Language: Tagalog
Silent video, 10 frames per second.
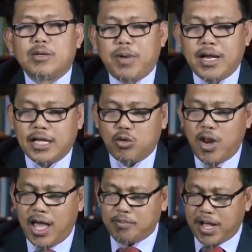Sapagkat
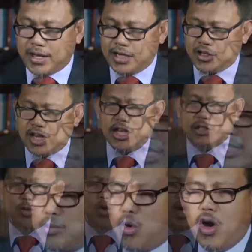wala pa ang
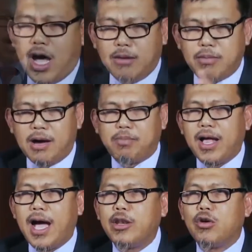Kristyanismo, ang mga
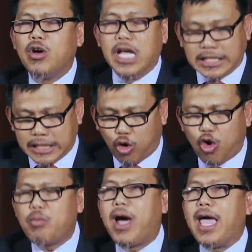pagano sa
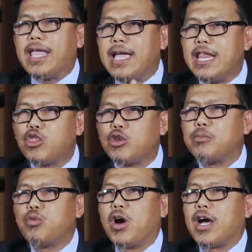Roma ay ganito
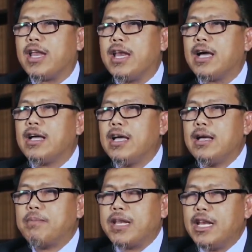na po ang kanilang
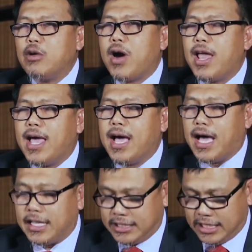
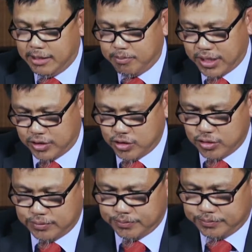paniniwala at
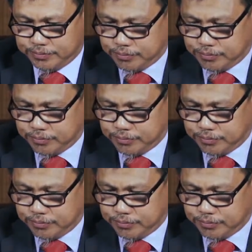selebrasyon.